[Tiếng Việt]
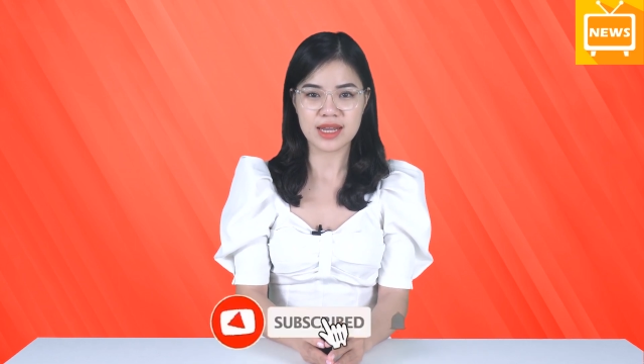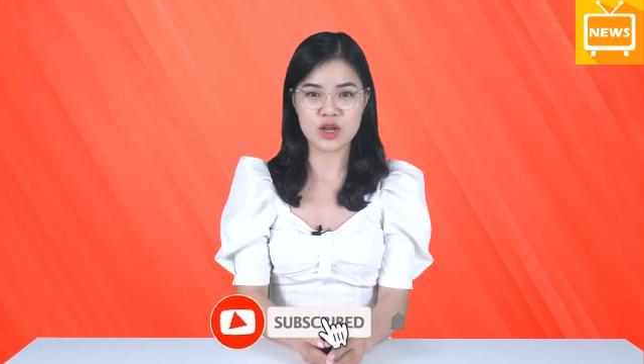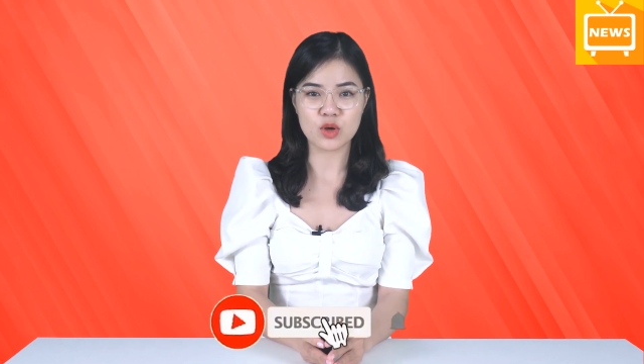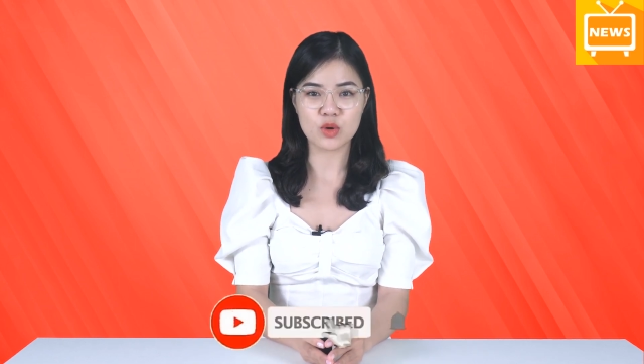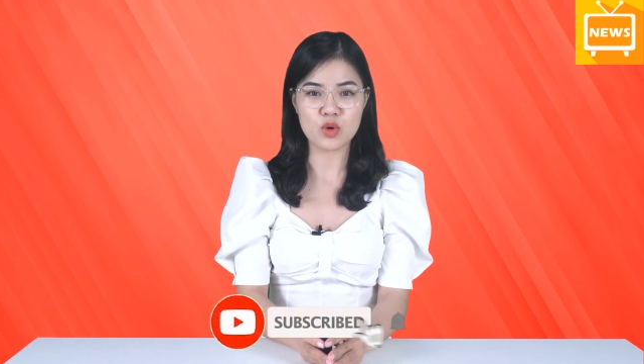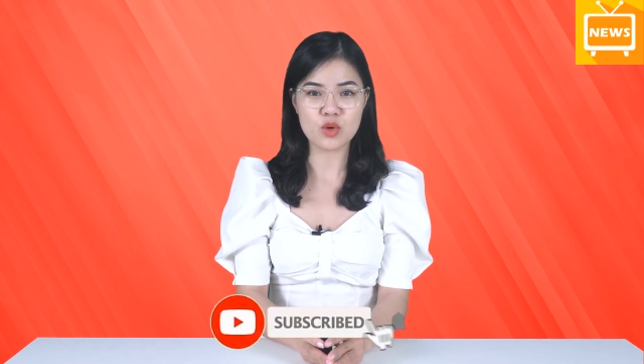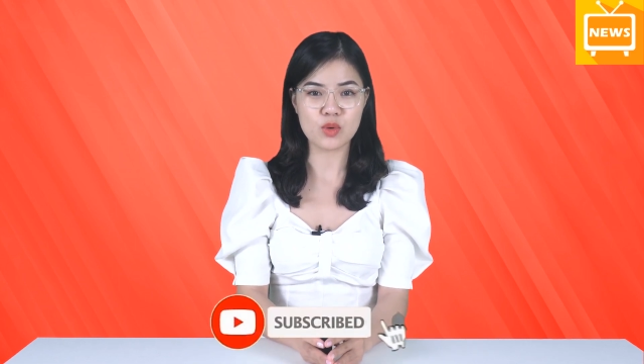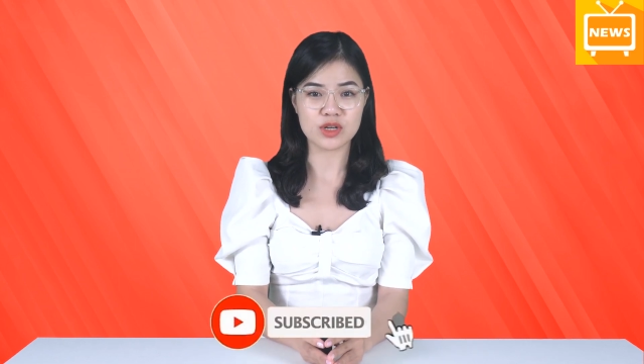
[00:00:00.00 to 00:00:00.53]
để đội
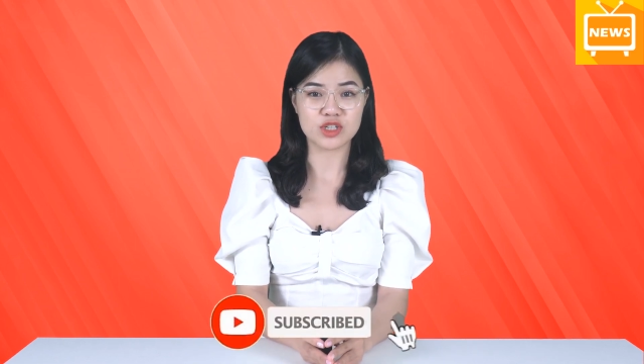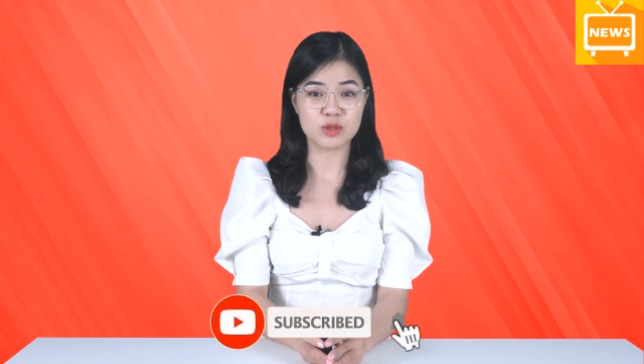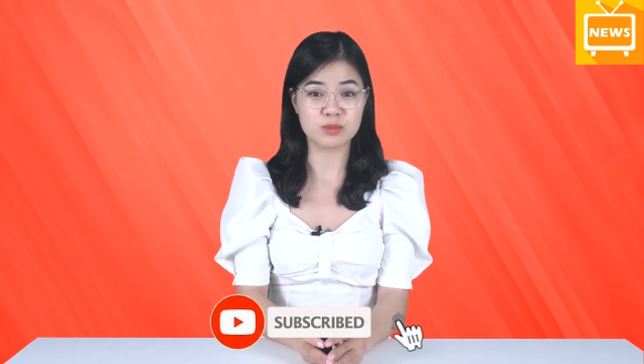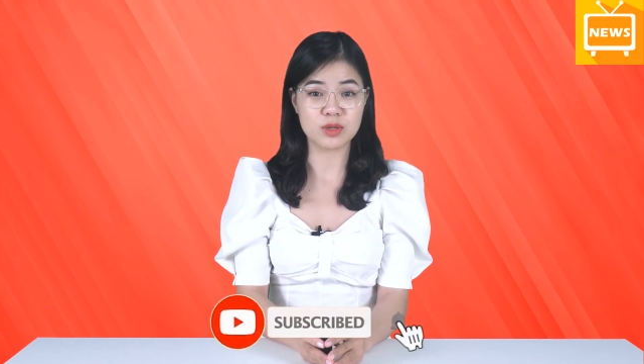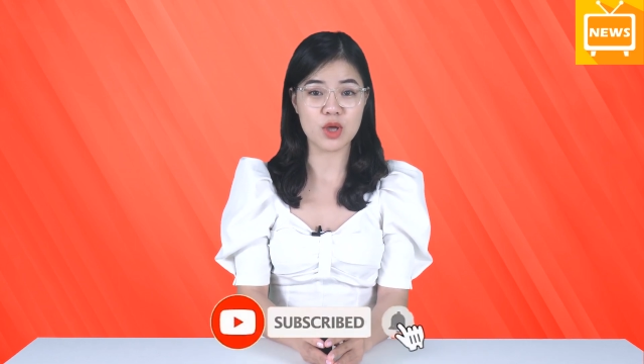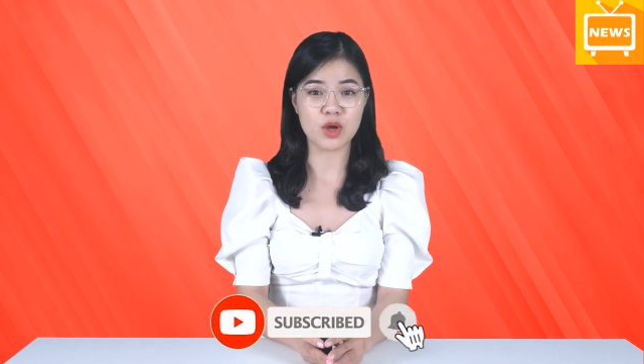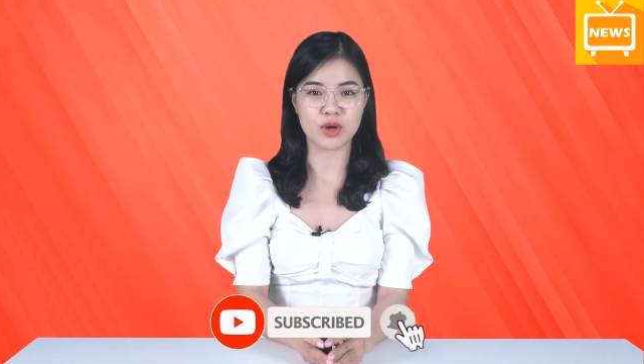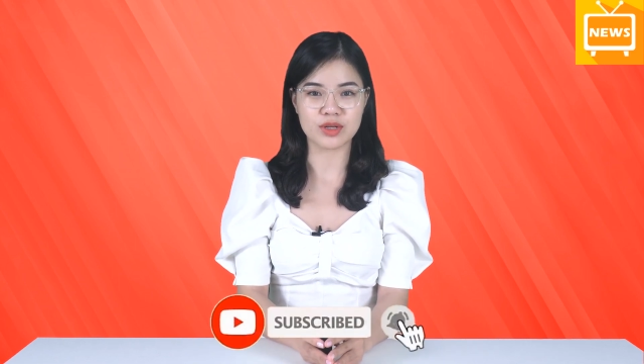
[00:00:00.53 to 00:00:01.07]
ngũ của chúng
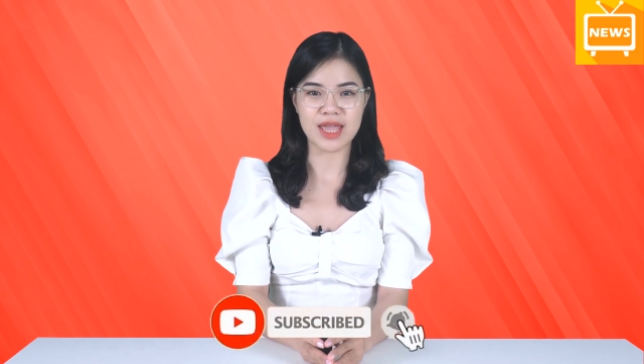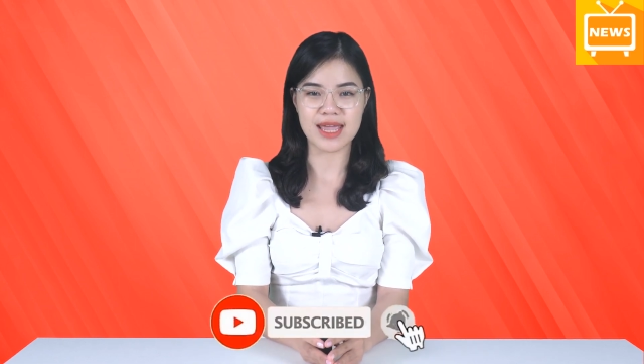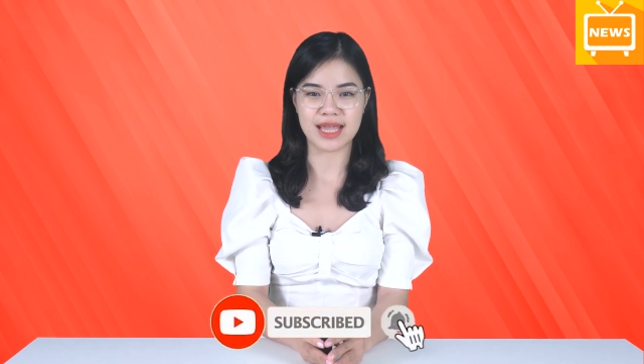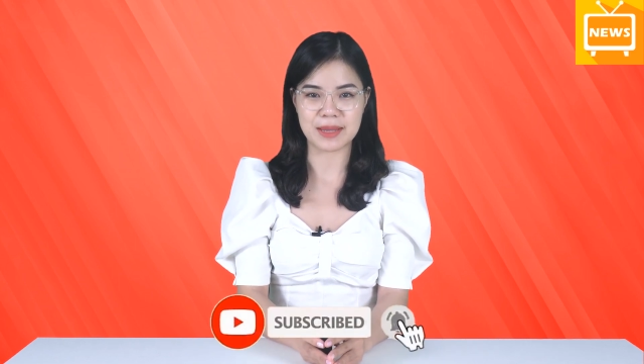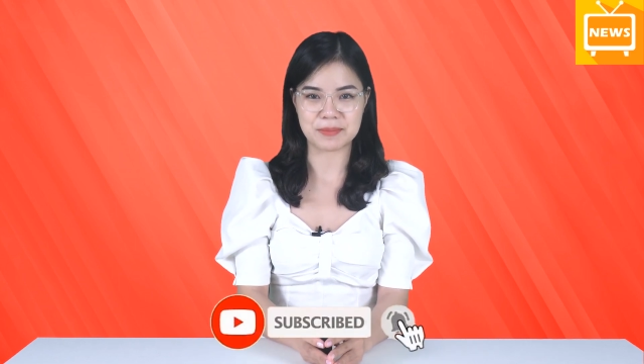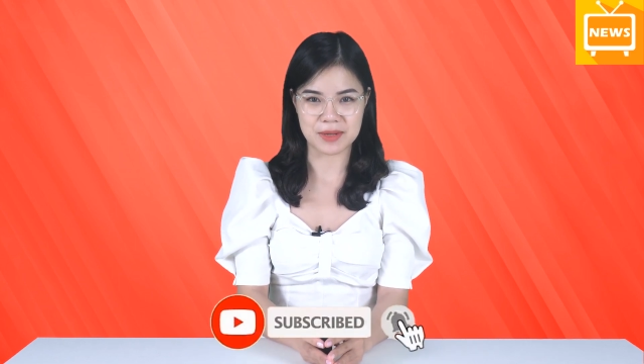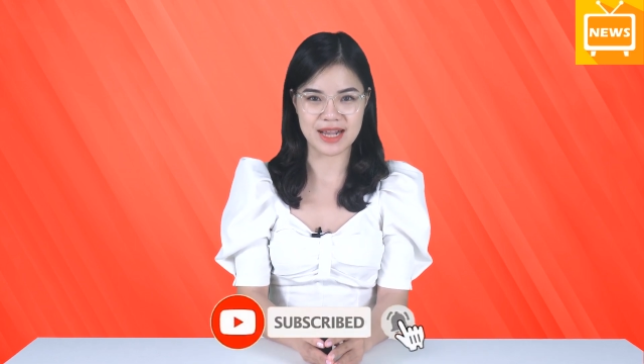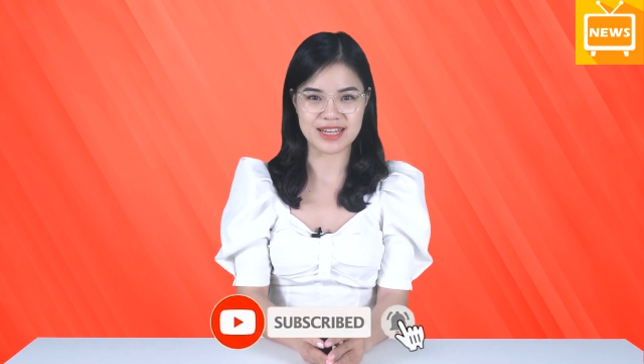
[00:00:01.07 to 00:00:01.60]
tôi có thể
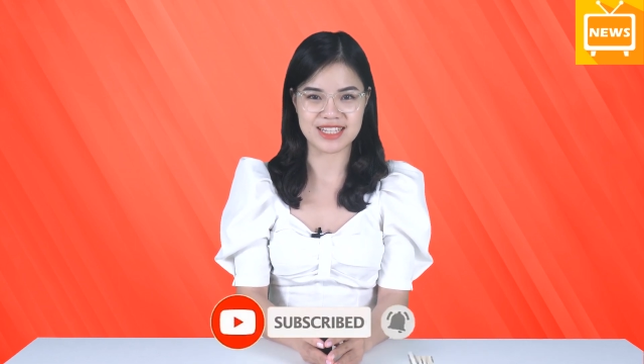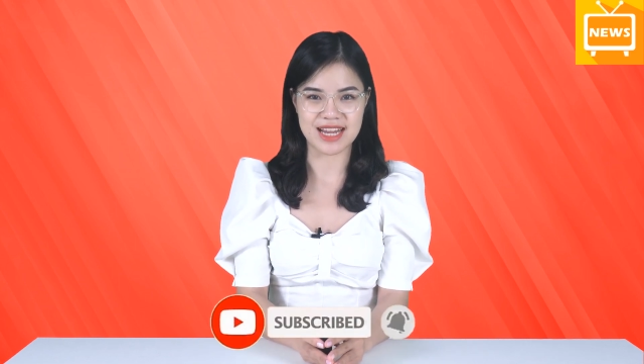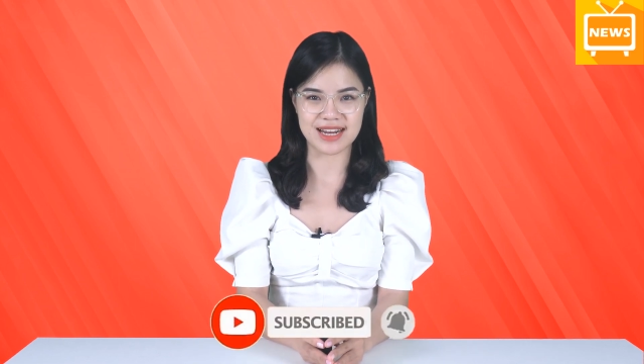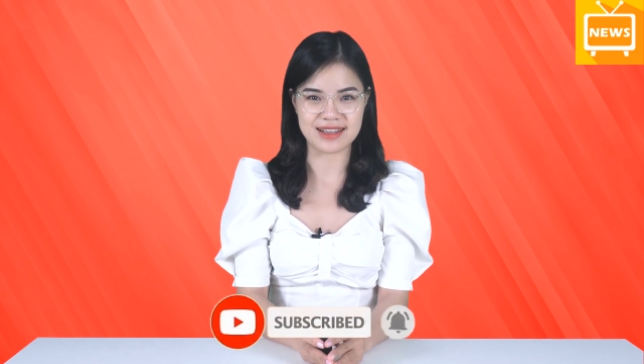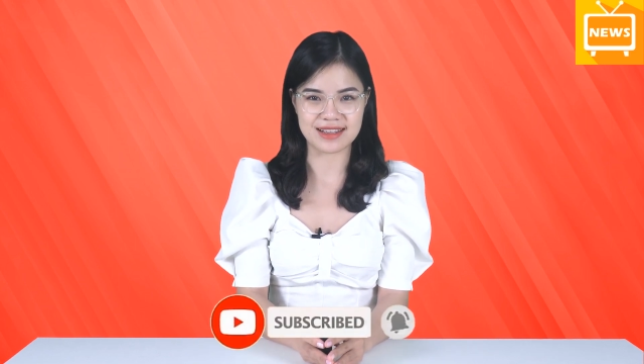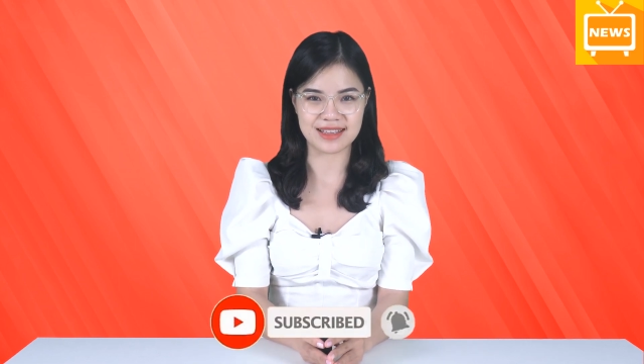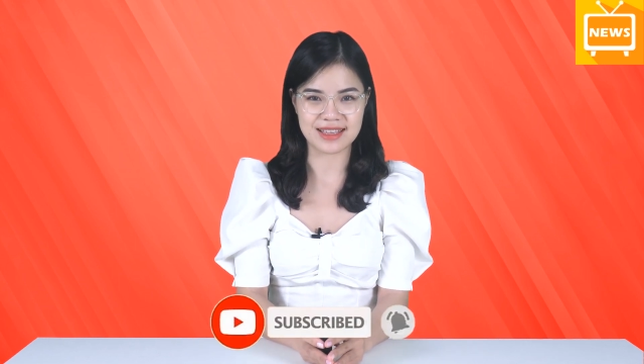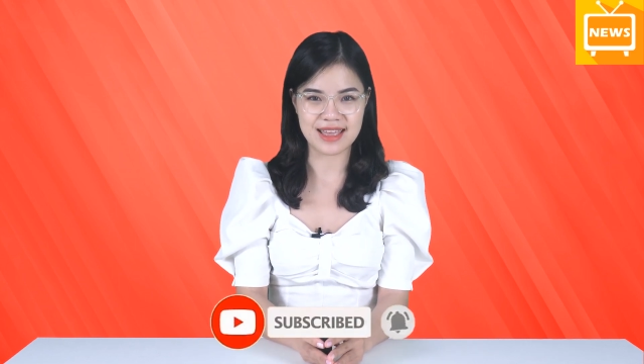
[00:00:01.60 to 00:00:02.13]
kịp thời trả
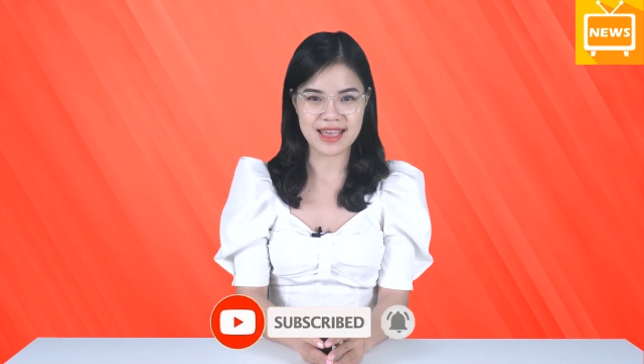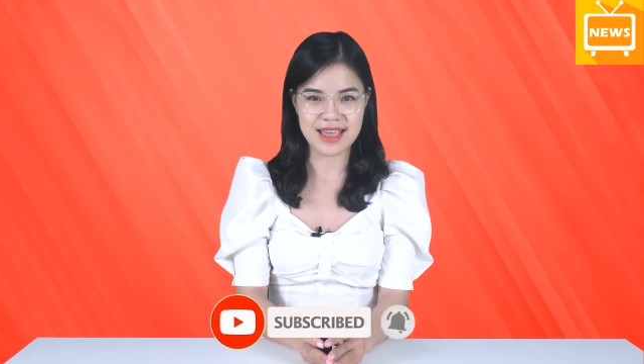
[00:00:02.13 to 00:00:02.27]
lời.